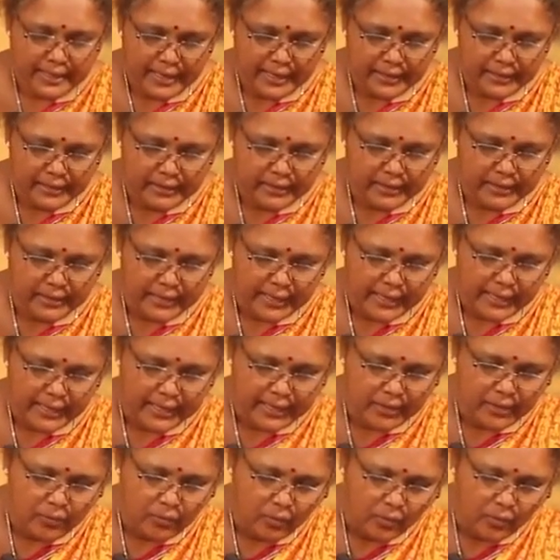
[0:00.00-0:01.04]
எடுத்து
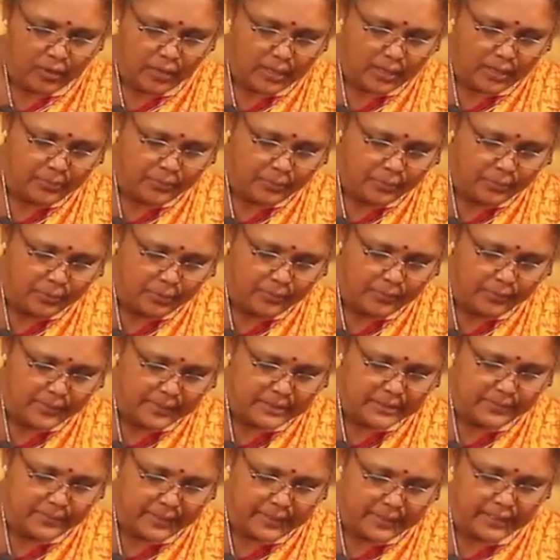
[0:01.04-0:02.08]
ரெண்டையும் ஒன்றா போட்டு
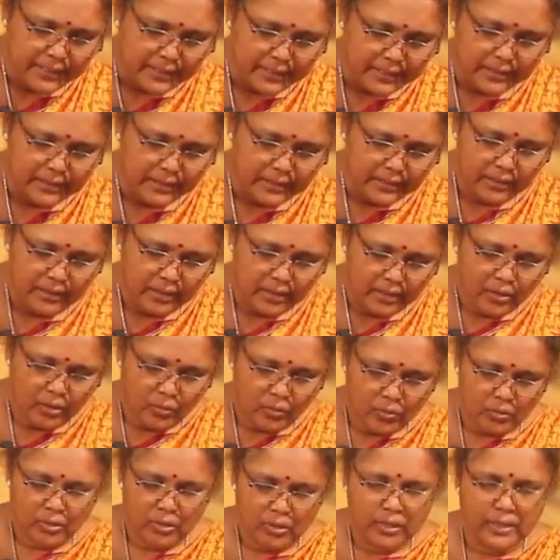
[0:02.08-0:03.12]
மிக்ஸ் பண்ணிவிட்டு
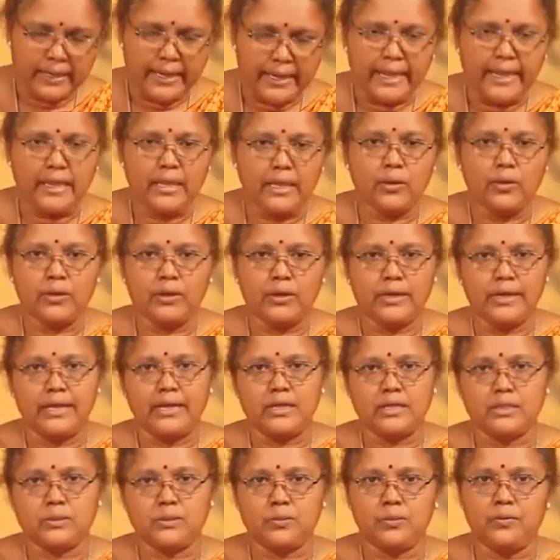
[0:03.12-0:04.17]
உங்களுக்கு நெய் ஒரு
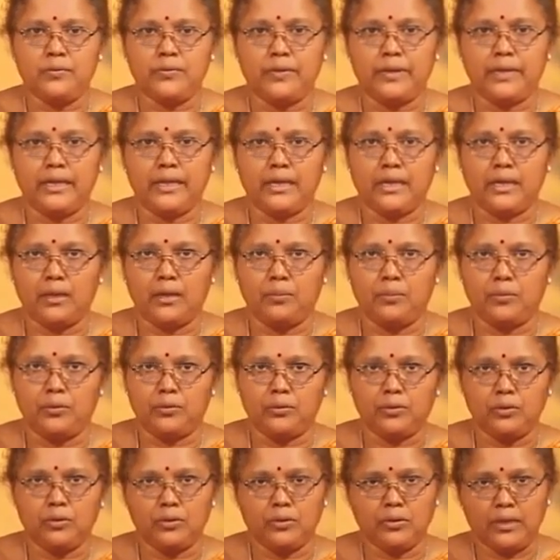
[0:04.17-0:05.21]
ரெண்டு ஸ்பூன் விட்டிங்கன்னா
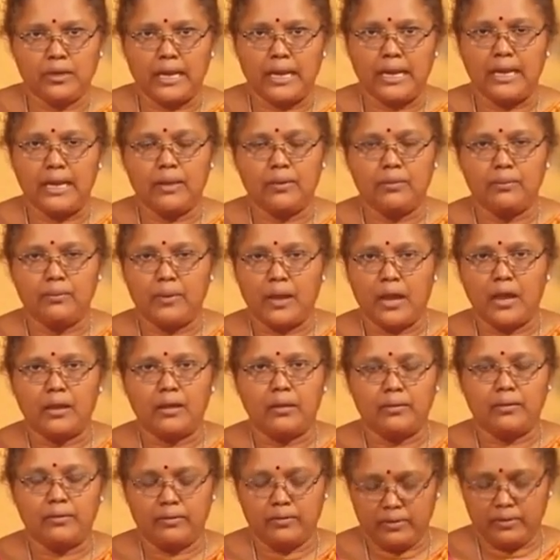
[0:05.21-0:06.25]
போதும் நல்லா வா
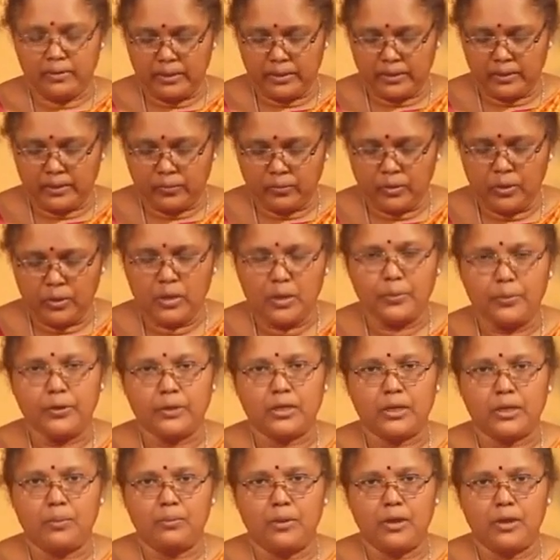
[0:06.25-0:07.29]
உருண்டை
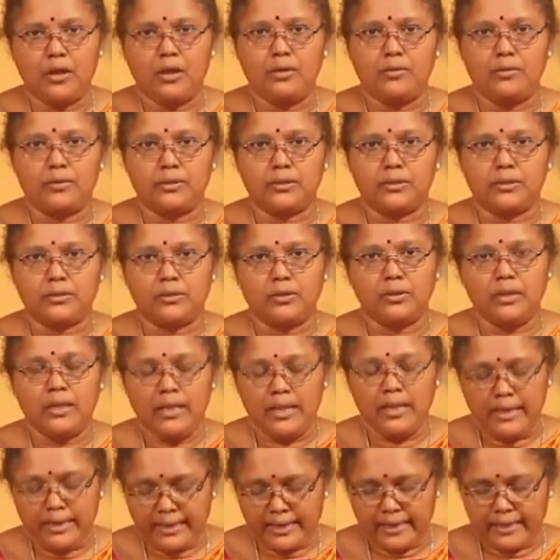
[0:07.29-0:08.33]
பிடிக்கிற பாகம் வந்துடும்
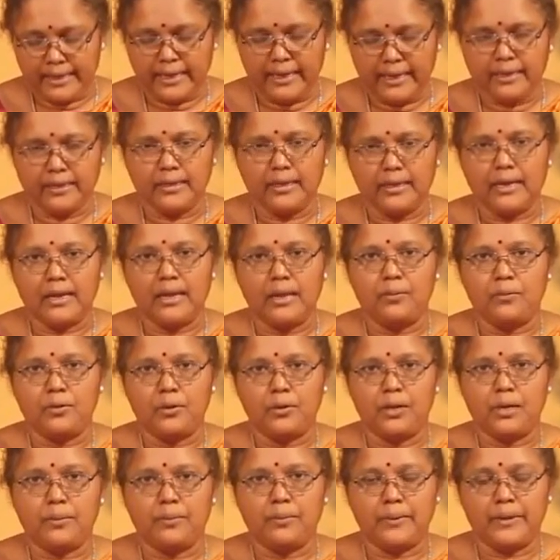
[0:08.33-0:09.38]
நீங்கள் எடுத்து நல்லா
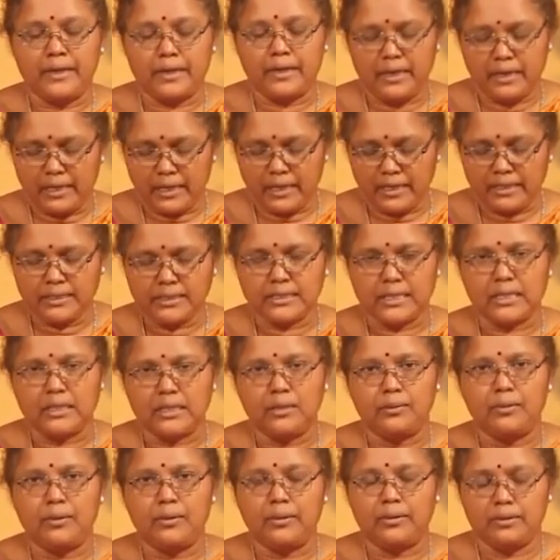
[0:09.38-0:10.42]
உருண்டை பண்ணிட்டோன்னா அது
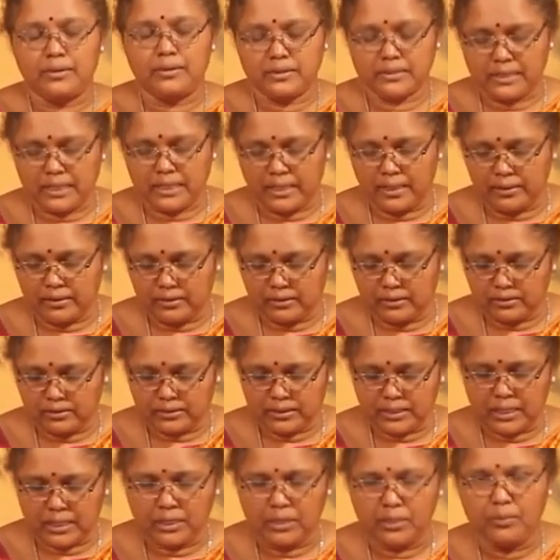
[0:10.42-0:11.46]
சத்துமா ச
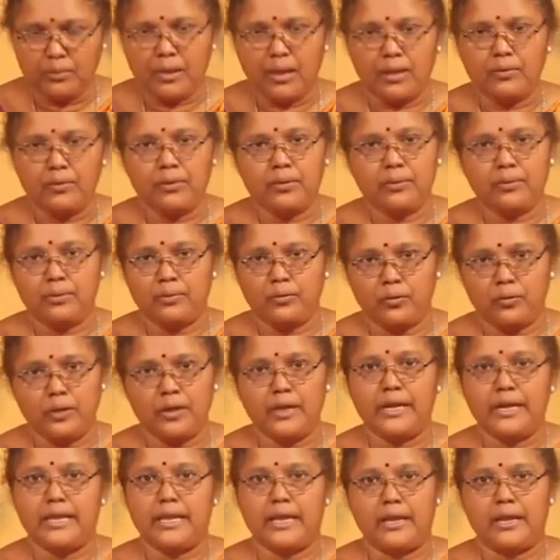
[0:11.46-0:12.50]
சத்து மாவு
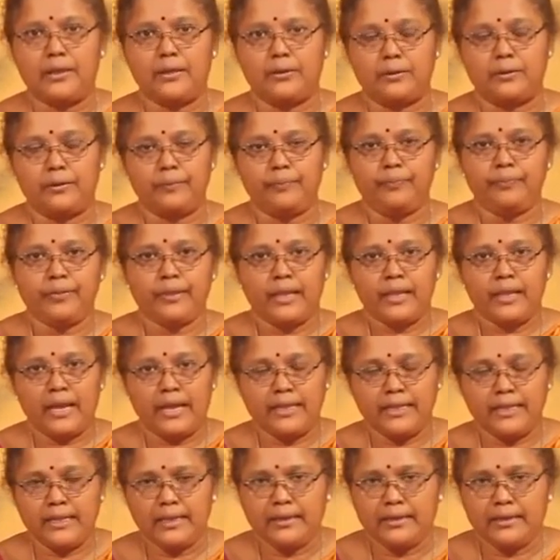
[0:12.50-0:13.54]
உருண்டையாயிரும்
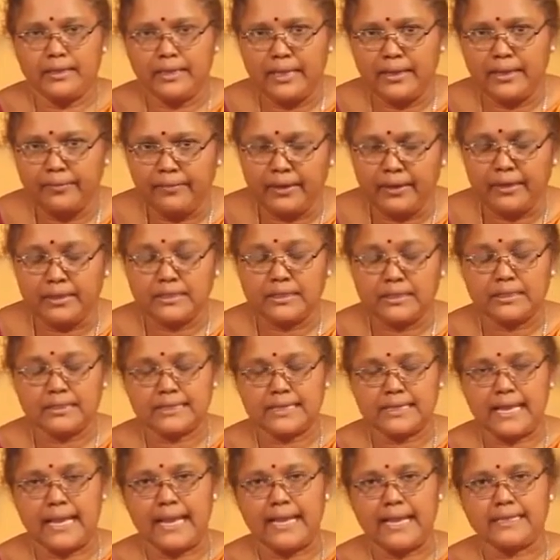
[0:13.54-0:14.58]
அது ஈவினிங்
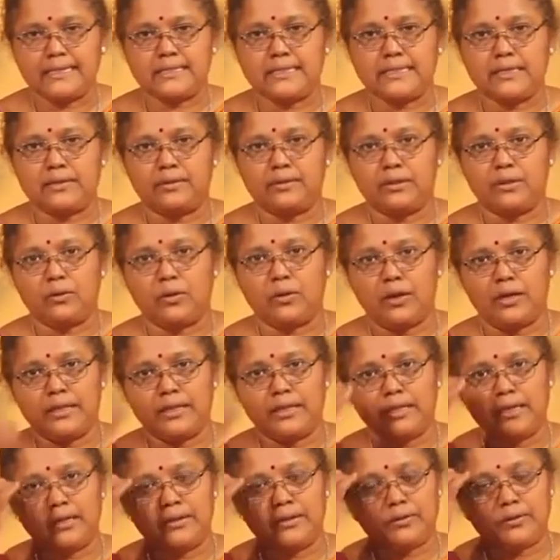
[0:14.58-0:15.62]
ஸ்நாக்ஸுக்கு வந்து
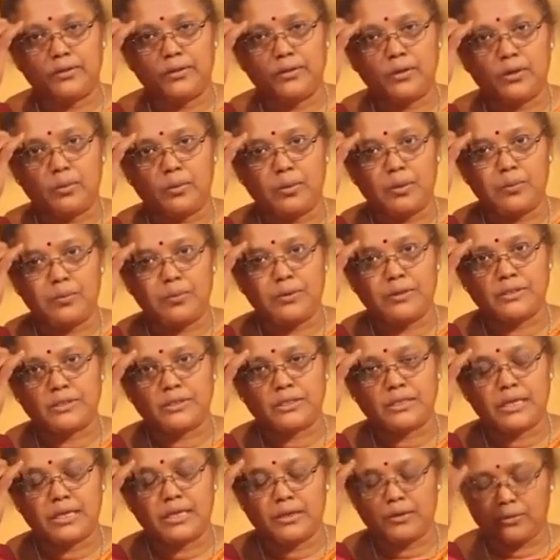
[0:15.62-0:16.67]
குழந்தைங்களுக்கு வந்து ரொம்ப
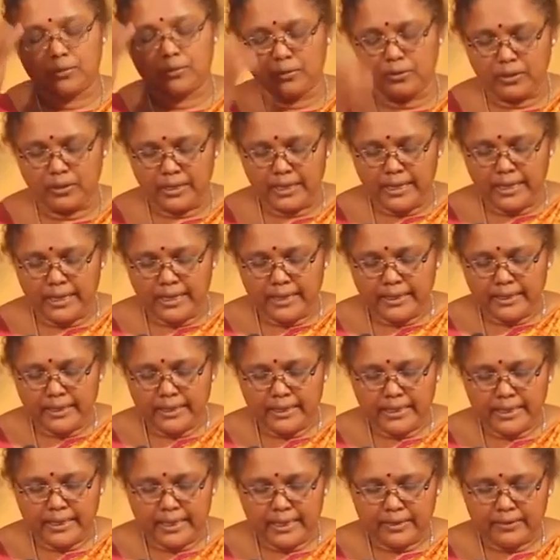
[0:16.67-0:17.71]
பிடிச்சதாக இருக்கும்
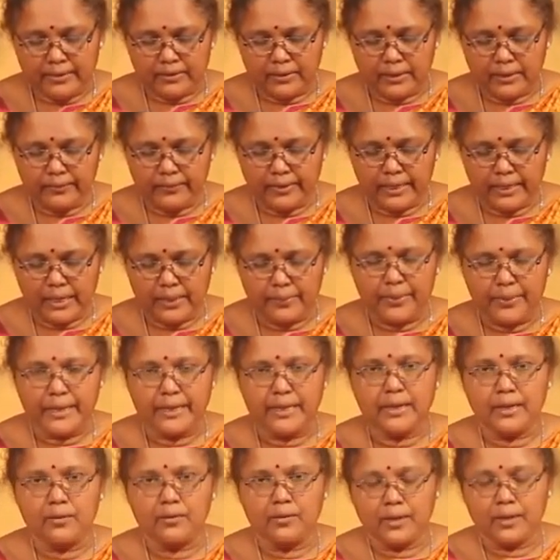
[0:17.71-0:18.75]
இதே இது வந்து வீட்டில்
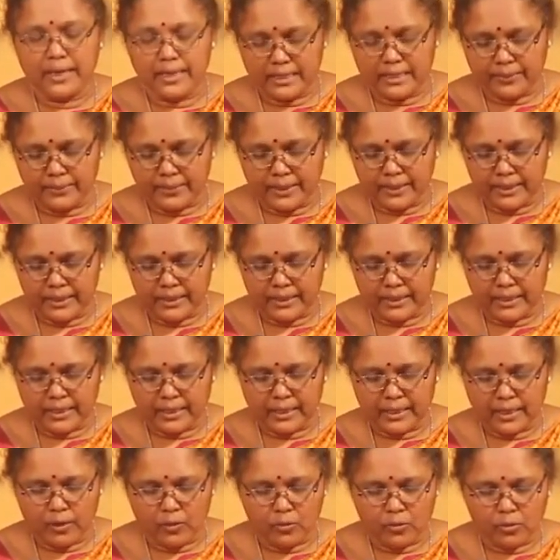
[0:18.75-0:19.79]
பெரியவங்க அந்த மாதிரி
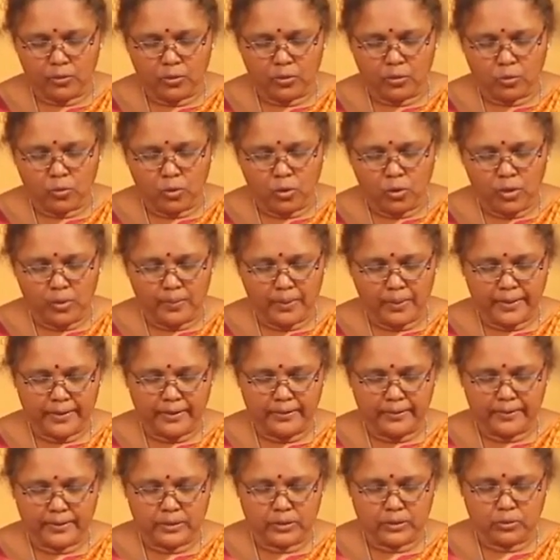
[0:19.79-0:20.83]
இருந்தாங்கன்னா அவங்களுக்கு கூழ்
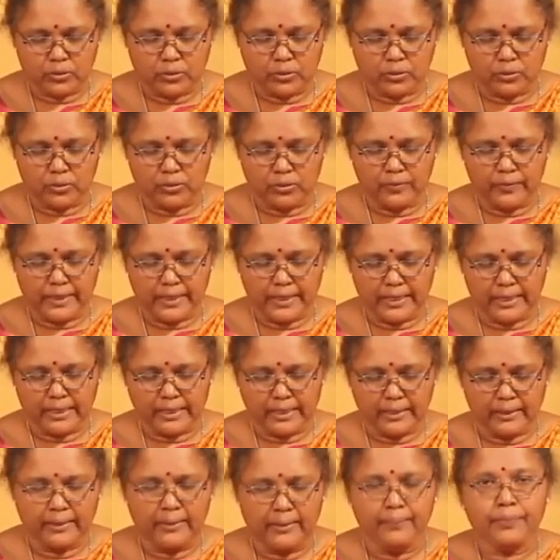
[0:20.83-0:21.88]
மாதிரி வச்சு கொடுக்கணும்னு
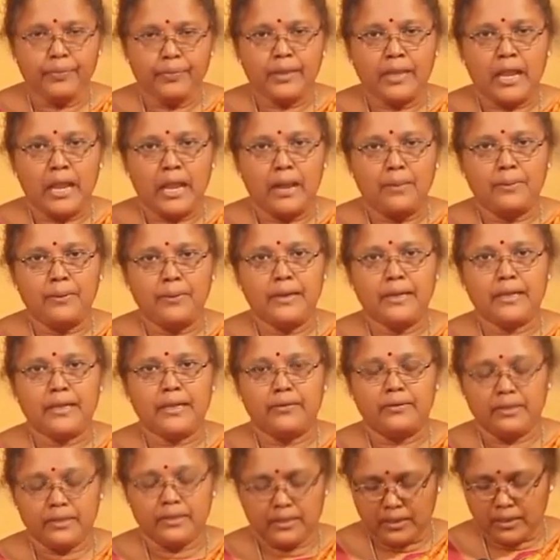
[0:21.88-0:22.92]
வையுங்களேன் அப்போ
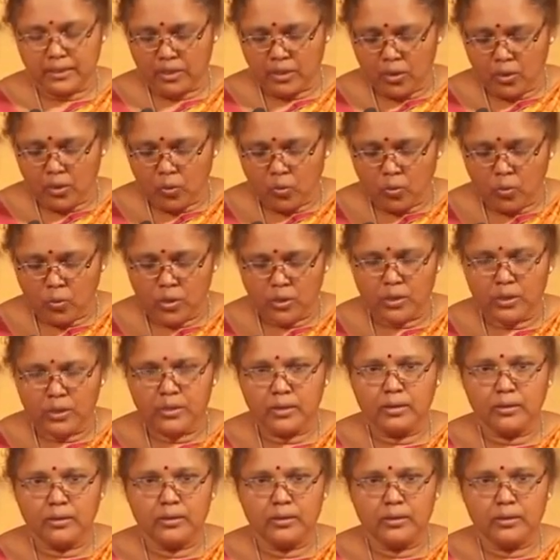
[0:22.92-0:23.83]
நீங்கள் வந்து ஒரு